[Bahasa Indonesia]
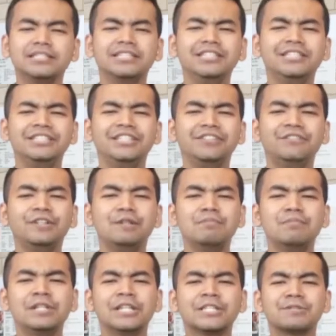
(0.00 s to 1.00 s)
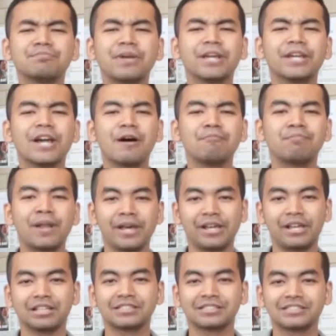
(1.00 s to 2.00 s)
CGV Blitz
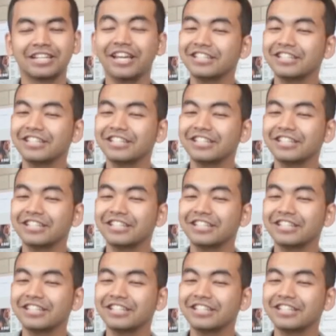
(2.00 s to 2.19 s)
Megaplex.